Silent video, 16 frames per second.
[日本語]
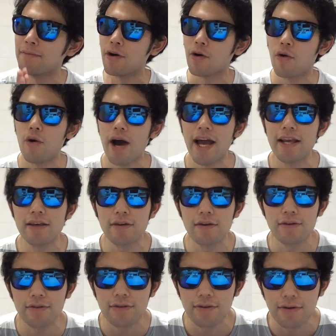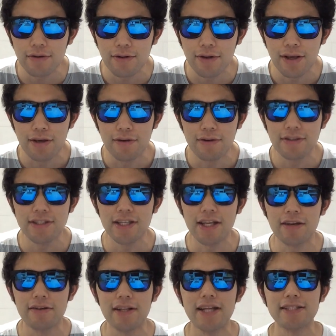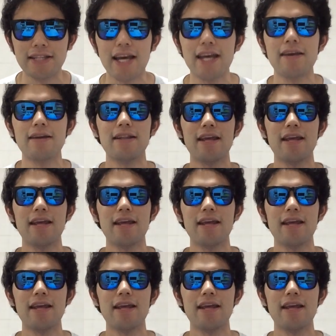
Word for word: もうご愛嬌ということで許してください。